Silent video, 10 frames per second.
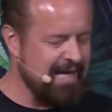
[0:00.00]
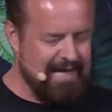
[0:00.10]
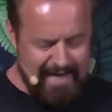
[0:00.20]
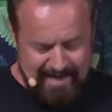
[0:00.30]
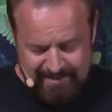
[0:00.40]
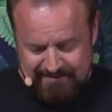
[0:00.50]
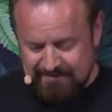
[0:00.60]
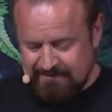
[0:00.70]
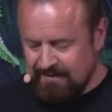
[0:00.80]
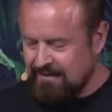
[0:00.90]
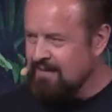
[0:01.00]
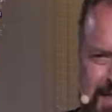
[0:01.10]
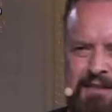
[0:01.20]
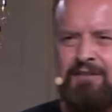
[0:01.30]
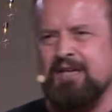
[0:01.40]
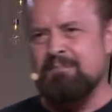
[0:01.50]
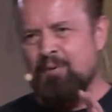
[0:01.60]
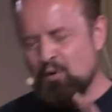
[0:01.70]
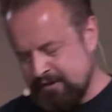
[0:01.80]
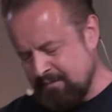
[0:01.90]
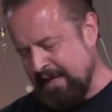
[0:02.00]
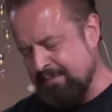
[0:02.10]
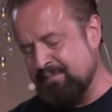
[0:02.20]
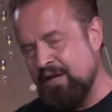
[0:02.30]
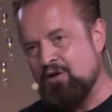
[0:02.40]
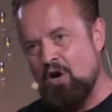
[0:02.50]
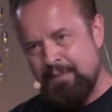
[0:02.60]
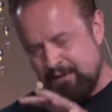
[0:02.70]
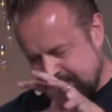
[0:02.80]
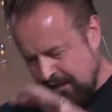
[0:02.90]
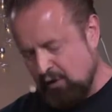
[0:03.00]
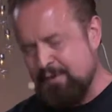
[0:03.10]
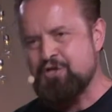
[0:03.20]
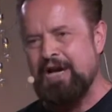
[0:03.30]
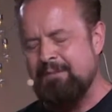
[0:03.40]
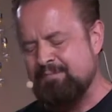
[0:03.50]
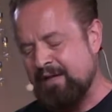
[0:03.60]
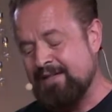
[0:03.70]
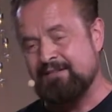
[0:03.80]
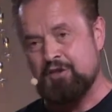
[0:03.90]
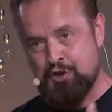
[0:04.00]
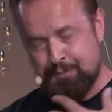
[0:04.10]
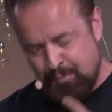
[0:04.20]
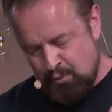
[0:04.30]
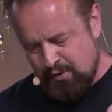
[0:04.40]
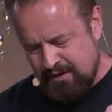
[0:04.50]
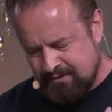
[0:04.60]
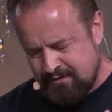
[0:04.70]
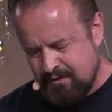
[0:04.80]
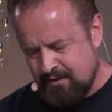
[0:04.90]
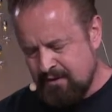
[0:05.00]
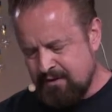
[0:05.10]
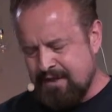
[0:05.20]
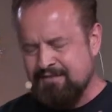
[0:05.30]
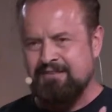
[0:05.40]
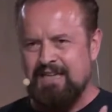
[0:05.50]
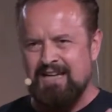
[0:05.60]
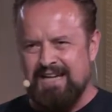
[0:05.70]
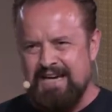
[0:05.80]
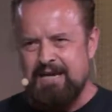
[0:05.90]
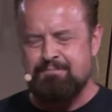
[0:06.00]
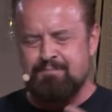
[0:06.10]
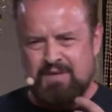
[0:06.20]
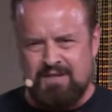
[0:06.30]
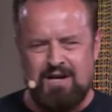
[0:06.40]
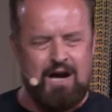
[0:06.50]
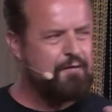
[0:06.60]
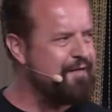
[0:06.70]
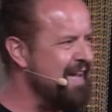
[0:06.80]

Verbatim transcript: Er ist zu einem Punkt im Leben gekommen und darüber schreibt er hier, dass er spürt, dass sein Leben hier auf